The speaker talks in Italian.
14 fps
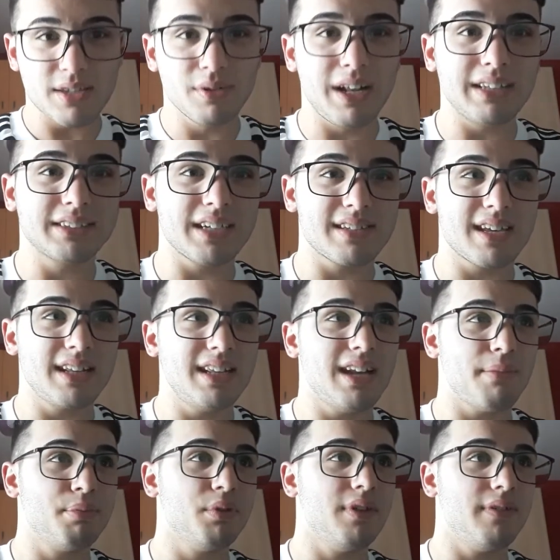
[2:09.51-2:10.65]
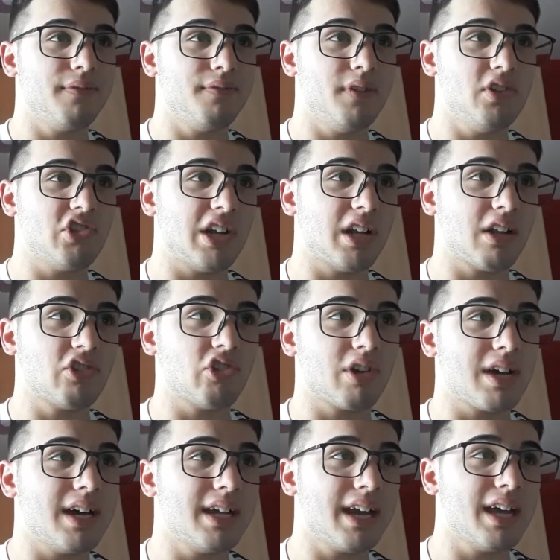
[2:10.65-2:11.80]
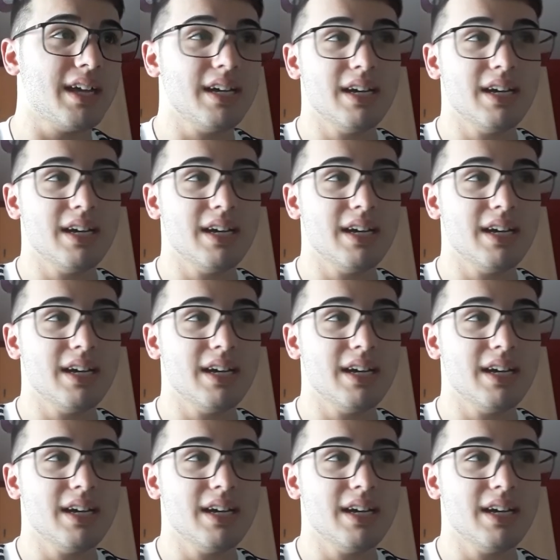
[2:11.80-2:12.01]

è un'altra schedina più difficile da giocare.